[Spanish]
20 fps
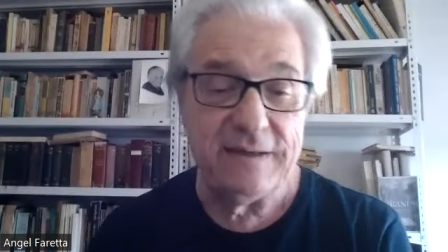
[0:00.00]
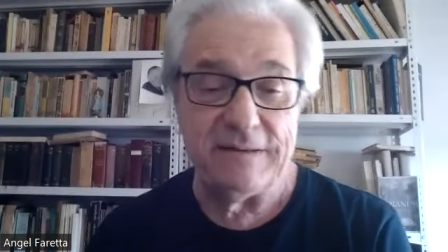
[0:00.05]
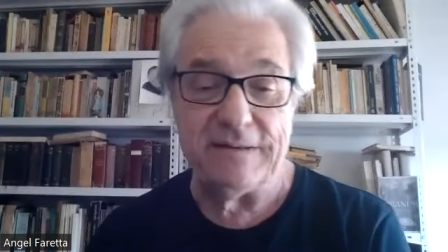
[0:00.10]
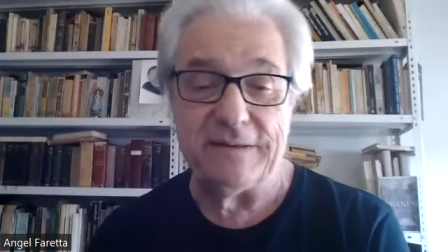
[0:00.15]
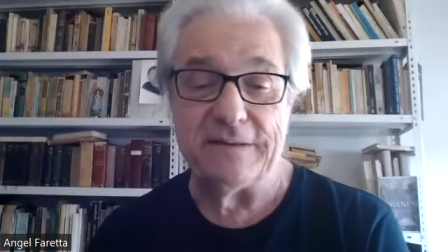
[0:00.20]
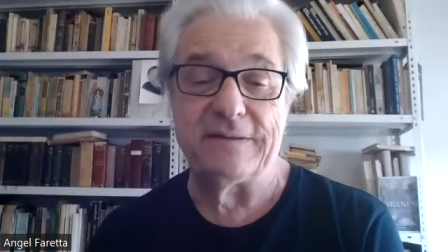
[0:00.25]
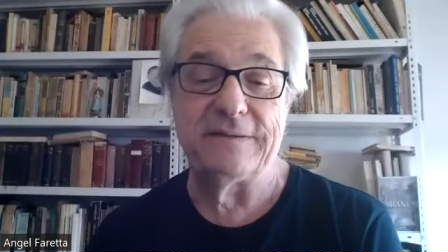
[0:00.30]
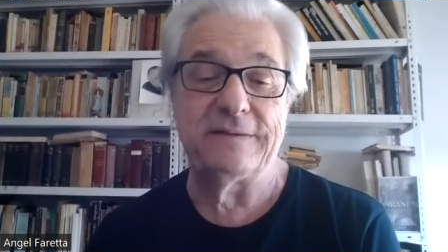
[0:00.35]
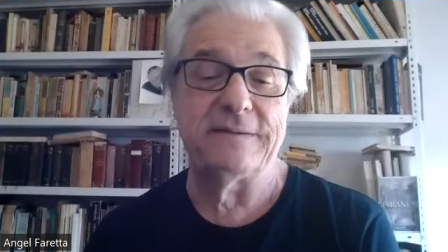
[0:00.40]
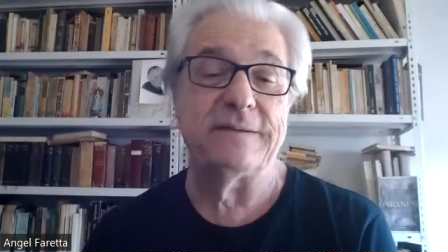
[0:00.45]

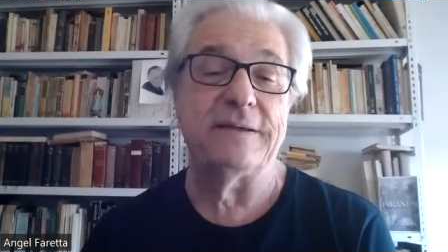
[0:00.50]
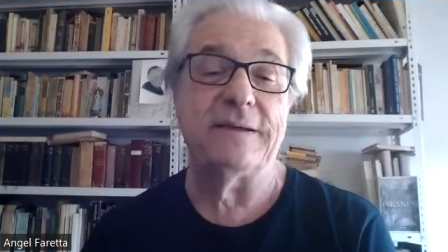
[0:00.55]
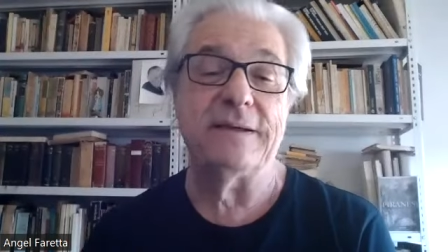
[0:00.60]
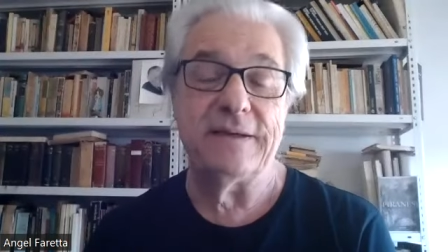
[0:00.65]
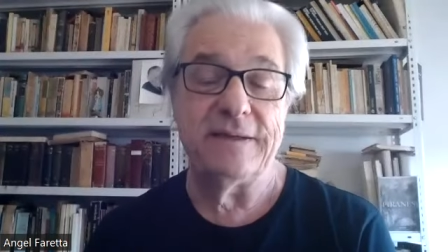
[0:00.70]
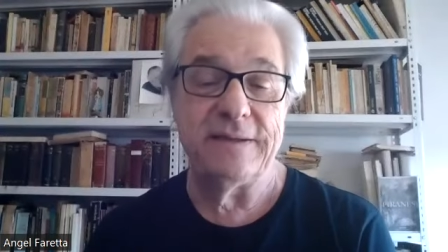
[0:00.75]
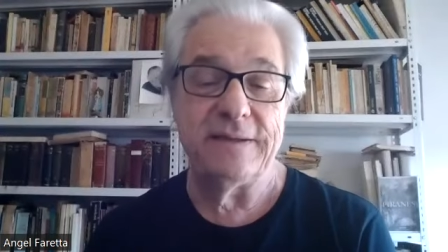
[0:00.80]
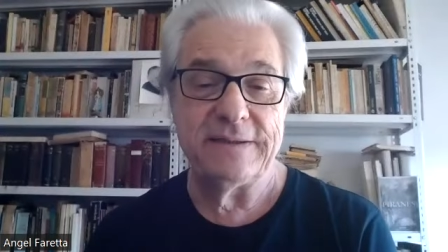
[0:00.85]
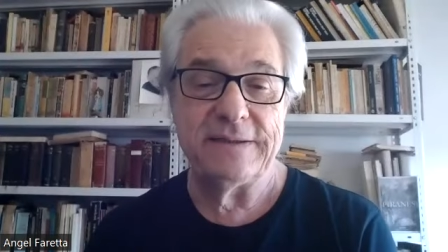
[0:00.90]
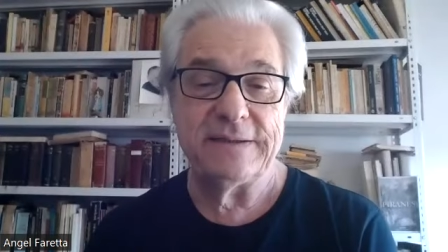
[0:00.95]

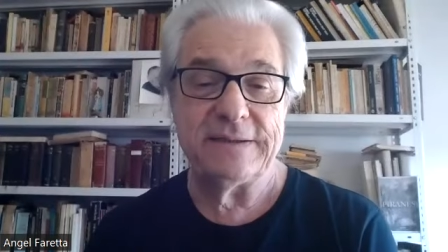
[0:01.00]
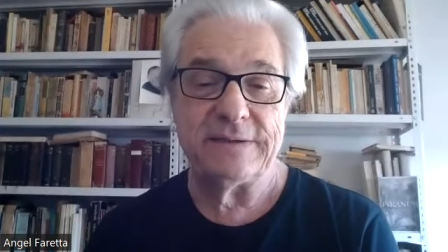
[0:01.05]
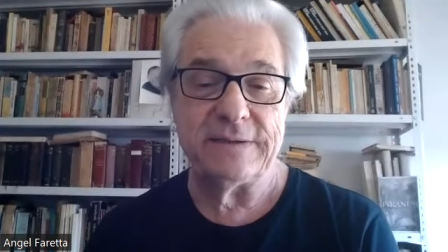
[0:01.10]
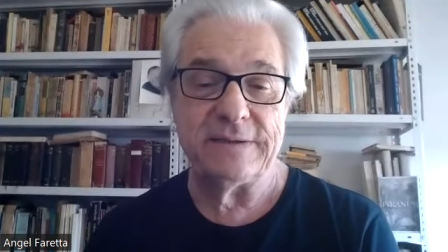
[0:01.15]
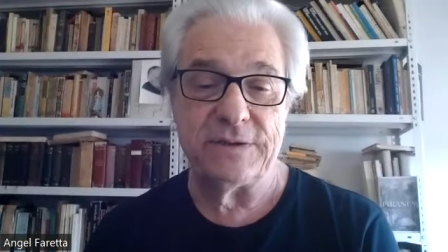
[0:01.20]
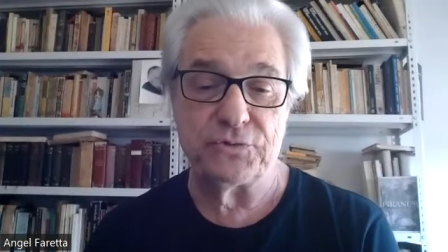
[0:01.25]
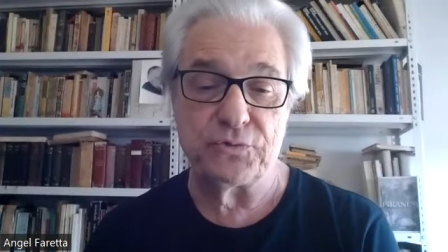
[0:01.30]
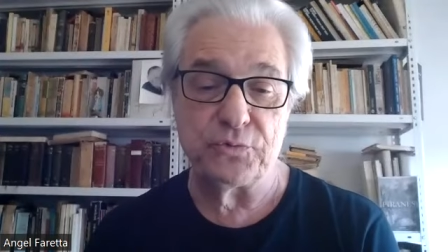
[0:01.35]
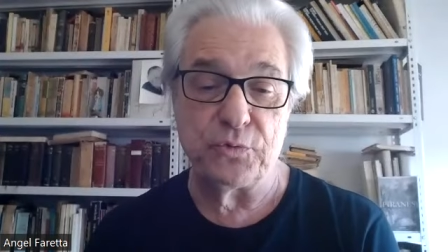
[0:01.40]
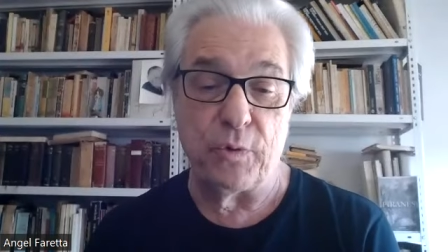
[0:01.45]
este,
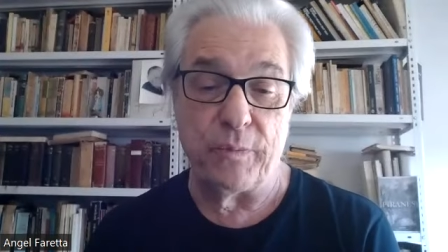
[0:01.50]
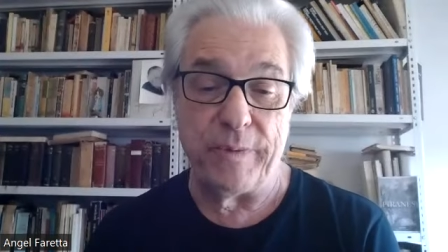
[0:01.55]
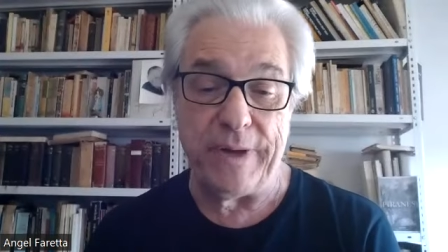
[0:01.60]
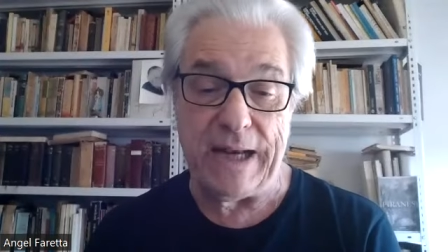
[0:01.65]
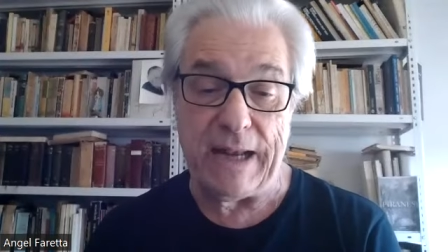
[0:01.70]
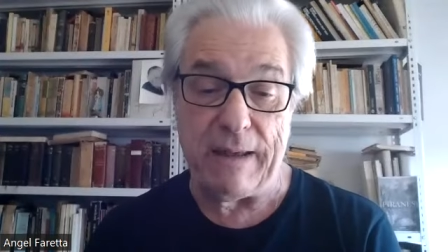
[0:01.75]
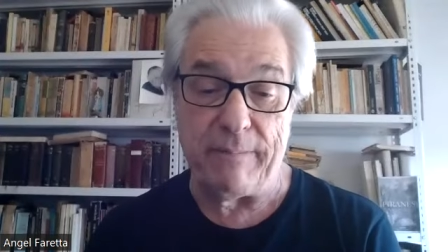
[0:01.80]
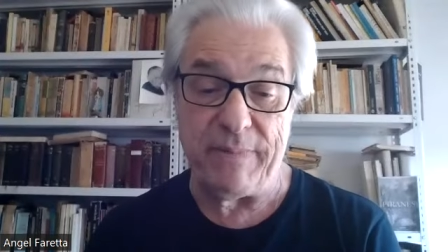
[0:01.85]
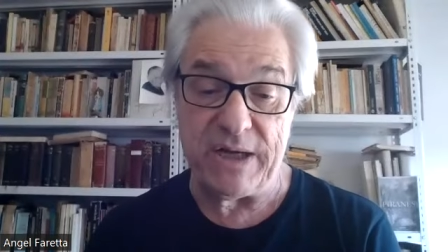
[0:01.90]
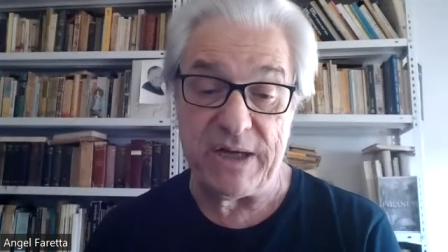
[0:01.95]
de su
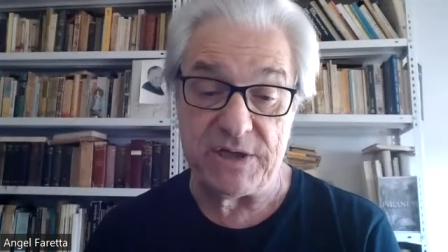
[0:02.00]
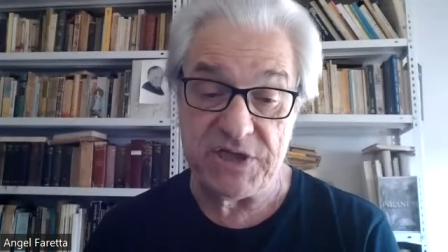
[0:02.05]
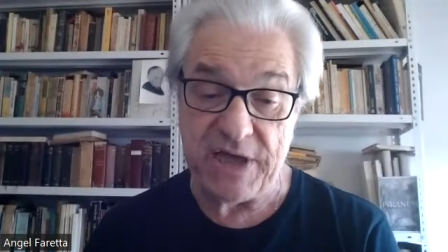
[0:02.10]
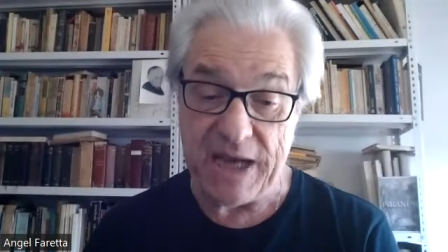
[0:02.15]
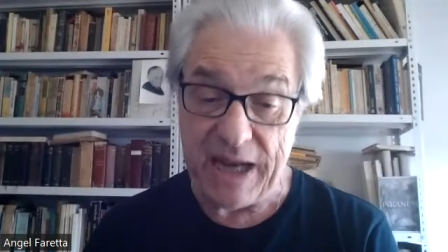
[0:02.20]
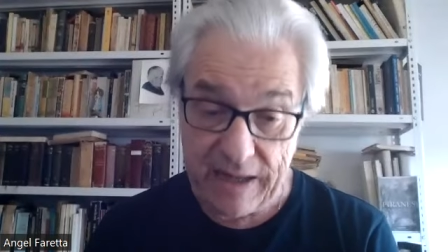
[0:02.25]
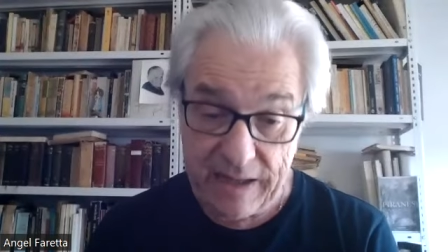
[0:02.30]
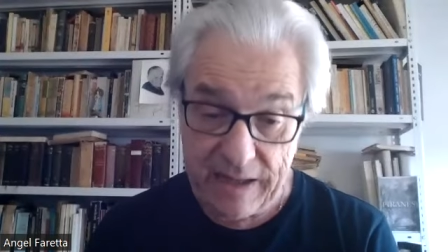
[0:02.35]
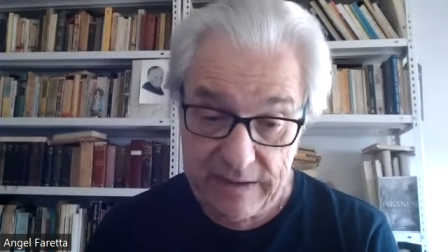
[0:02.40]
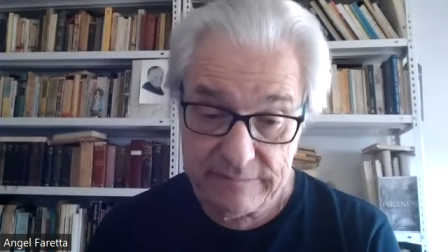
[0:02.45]
novela Mary
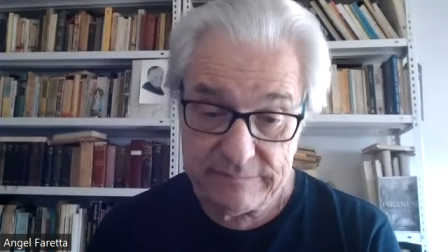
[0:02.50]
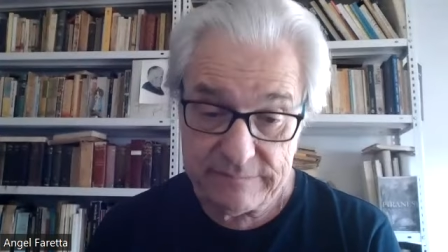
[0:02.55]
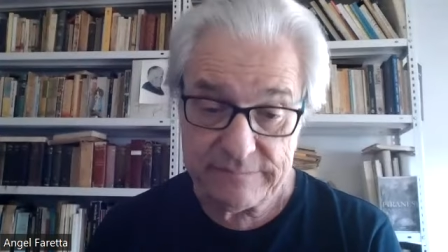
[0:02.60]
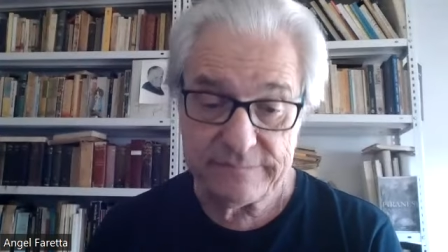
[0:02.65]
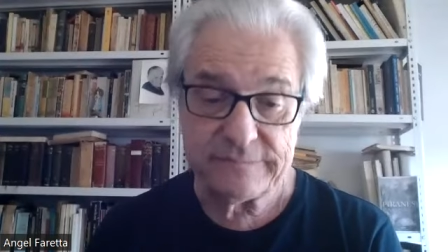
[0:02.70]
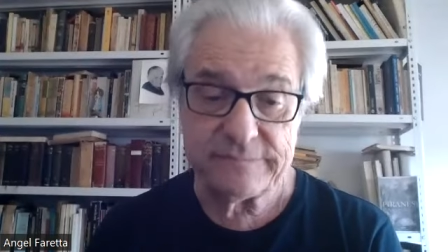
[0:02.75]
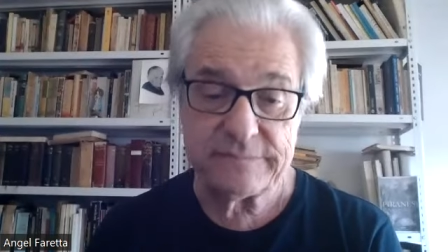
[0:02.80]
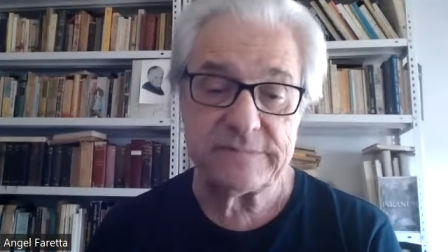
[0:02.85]
Shelley,